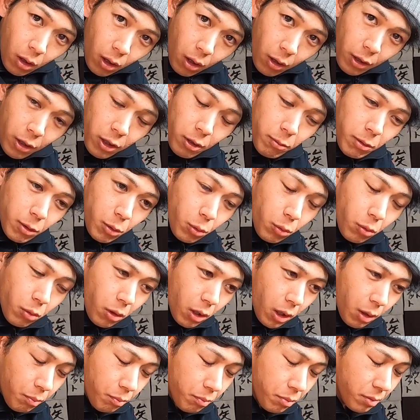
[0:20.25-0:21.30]
はい、今動
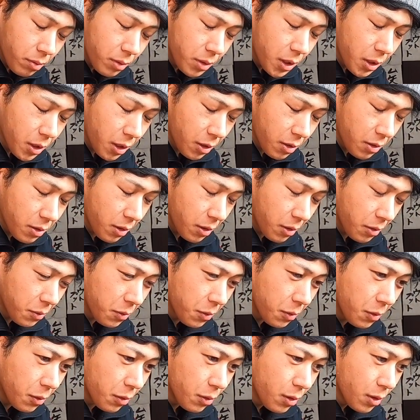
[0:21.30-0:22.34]
画アップしてたんですけ
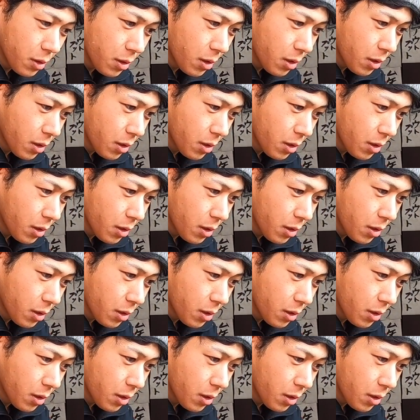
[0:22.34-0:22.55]
ど、